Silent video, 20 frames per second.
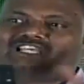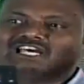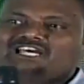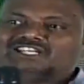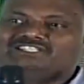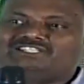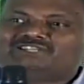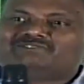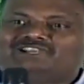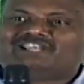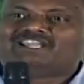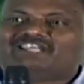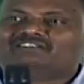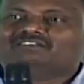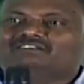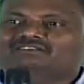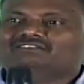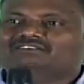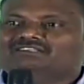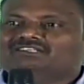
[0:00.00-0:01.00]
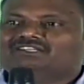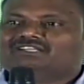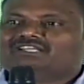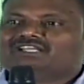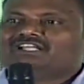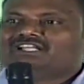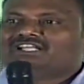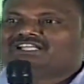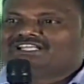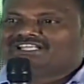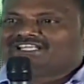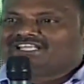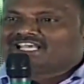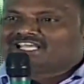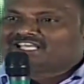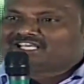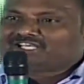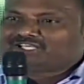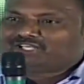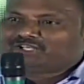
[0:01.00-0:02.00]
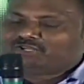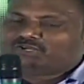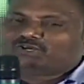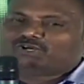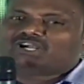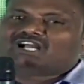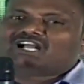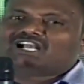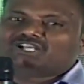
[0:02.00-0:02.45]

జార్జియా వెళ్ళాను డైరెక్టర్ యొక్క